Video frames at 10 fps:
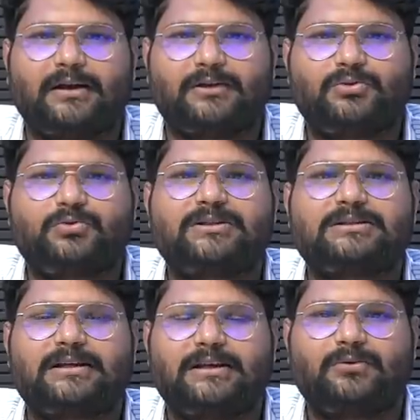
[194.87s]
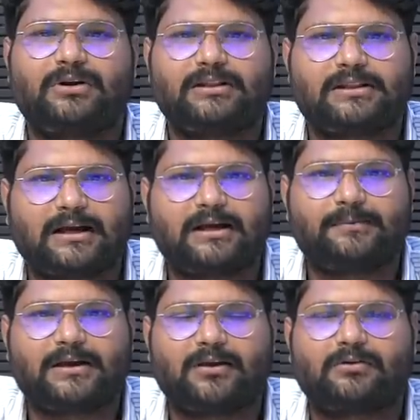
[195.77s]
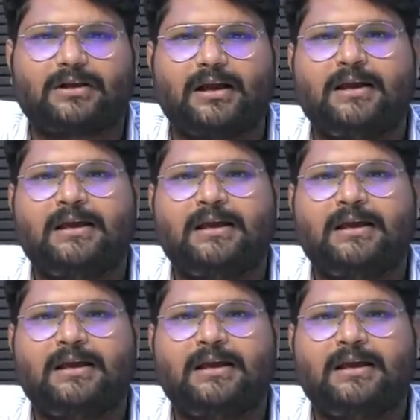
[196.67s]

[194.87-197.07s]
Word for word: హిందువుల సంఖ్య ఒకటి తగ్గడమే కాకుండా